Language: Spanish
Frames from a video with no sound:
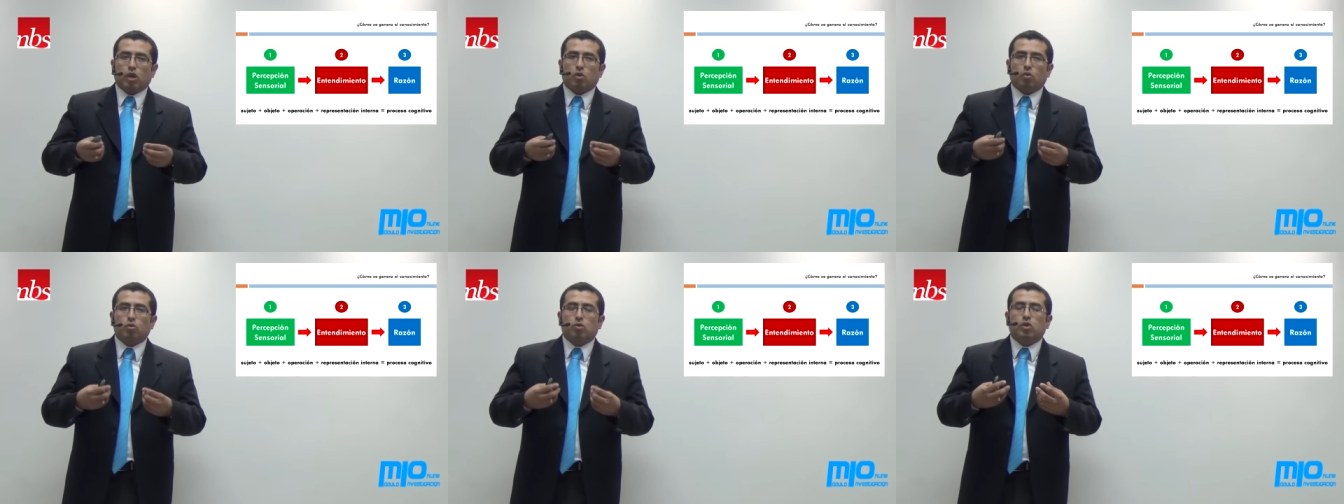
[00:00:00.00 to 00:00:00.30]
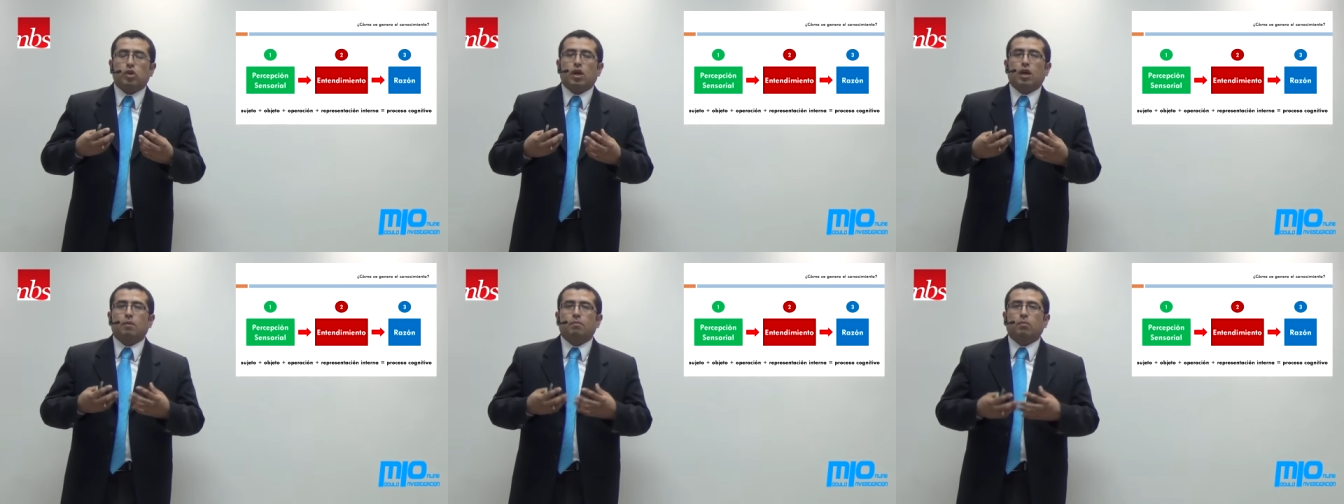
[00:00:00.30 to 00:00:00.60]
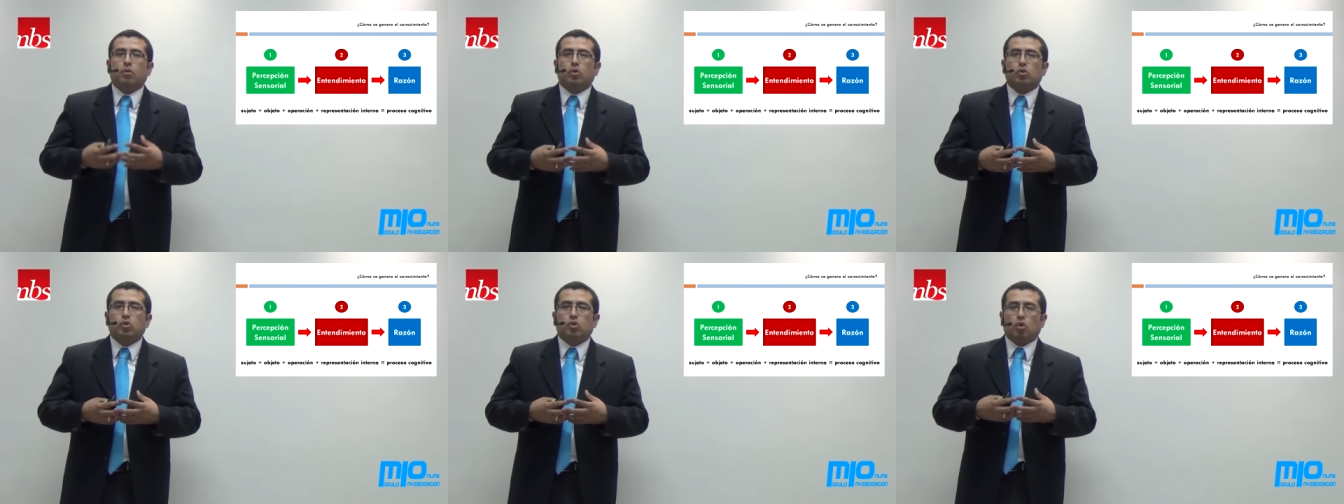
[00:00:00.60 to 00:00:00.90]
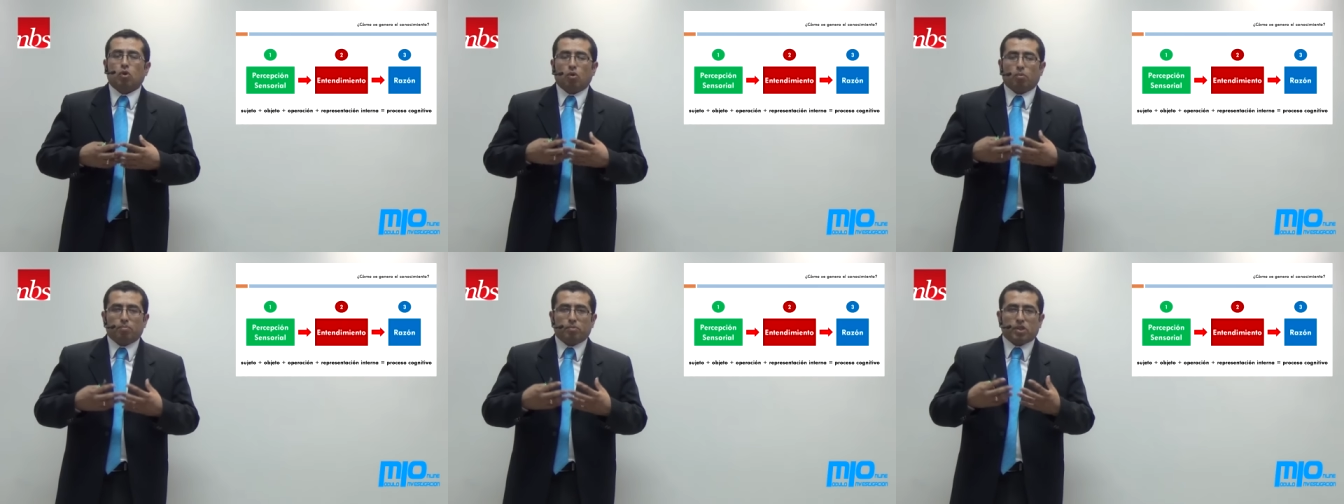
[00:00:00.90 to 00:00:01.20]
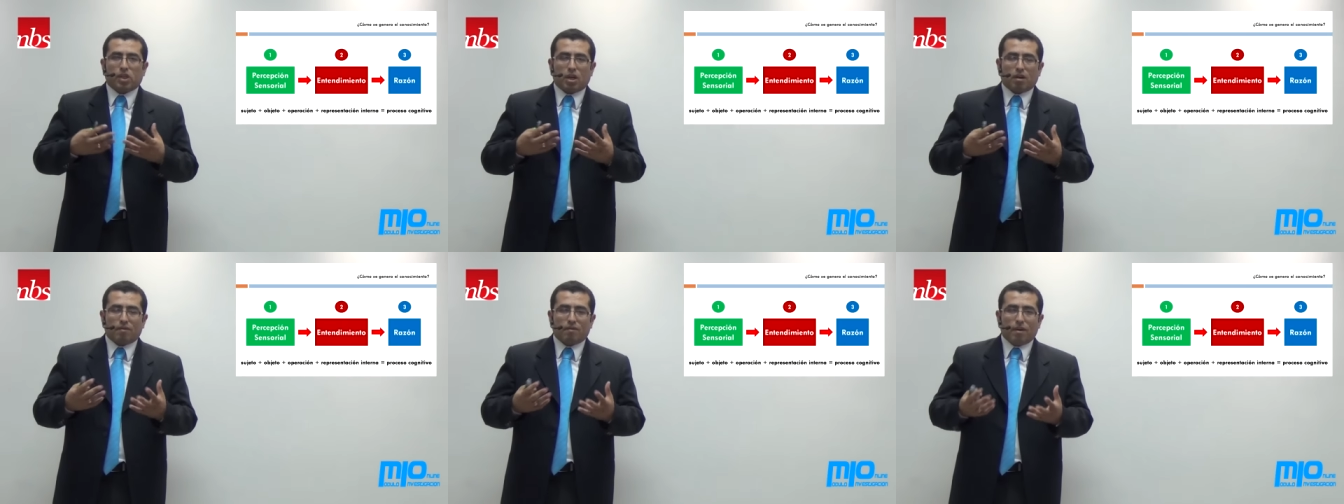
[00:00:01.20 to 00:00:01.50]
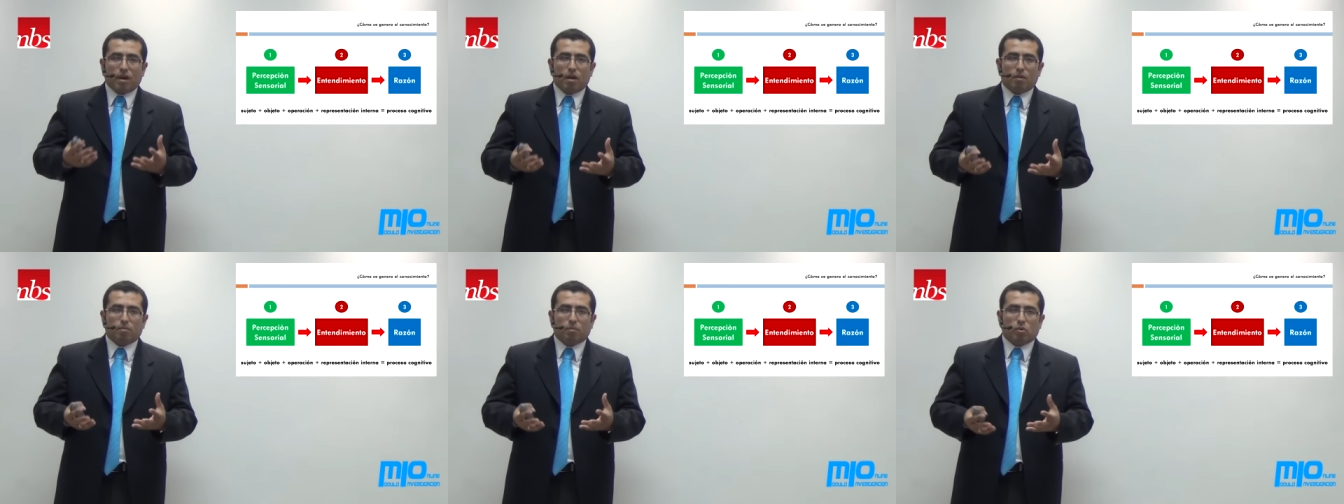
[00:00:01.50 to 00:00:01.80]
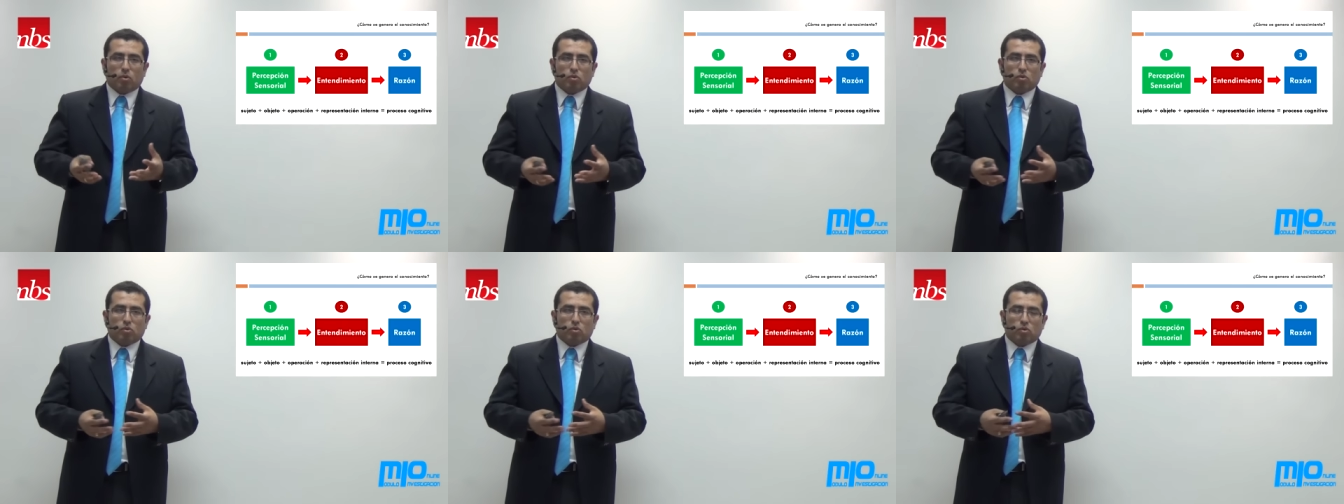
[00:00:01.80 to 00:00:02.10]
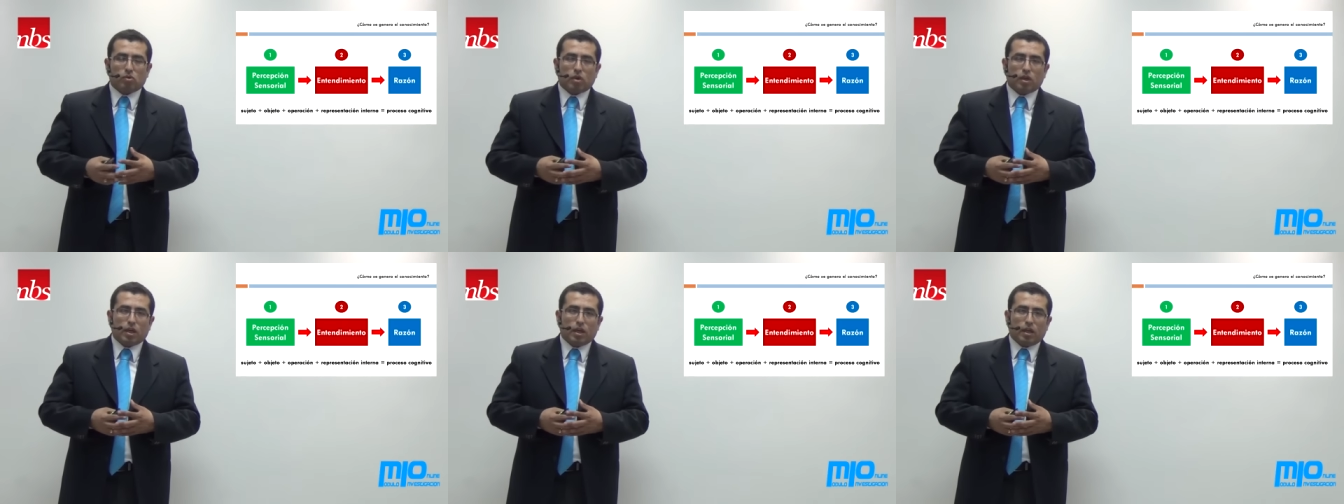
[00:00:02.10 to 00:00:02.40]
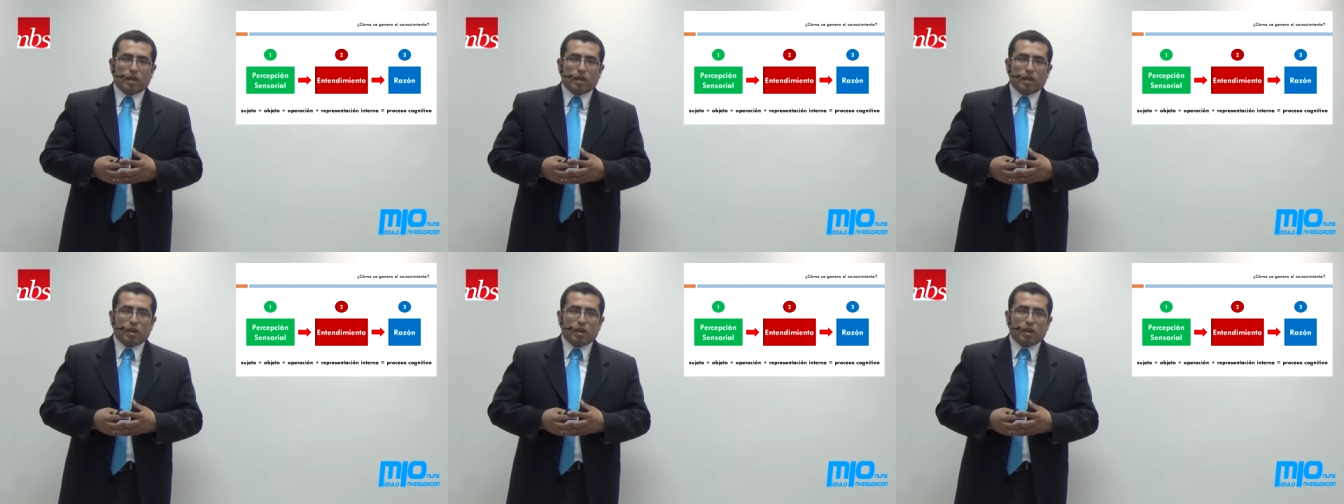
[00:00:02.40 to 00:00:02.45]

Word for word: escuchamos, observamos,